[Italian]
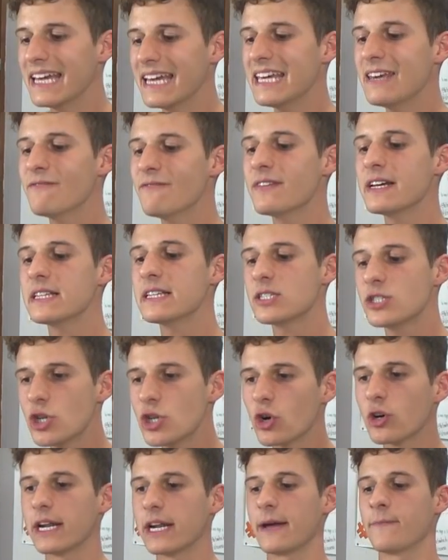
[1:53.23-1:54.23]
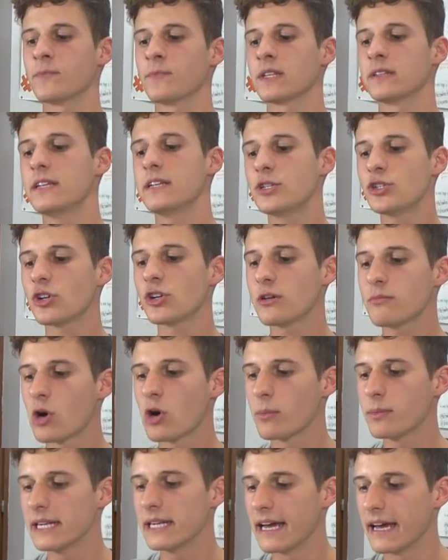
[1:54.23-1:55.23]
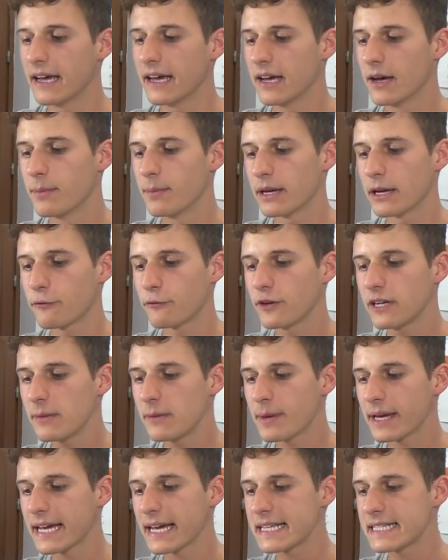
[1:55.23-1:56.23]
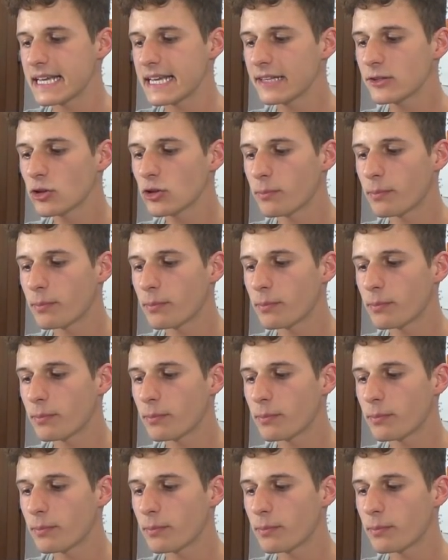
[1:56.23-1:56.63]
invenzione vicino Immobile per Felipe Caicedo,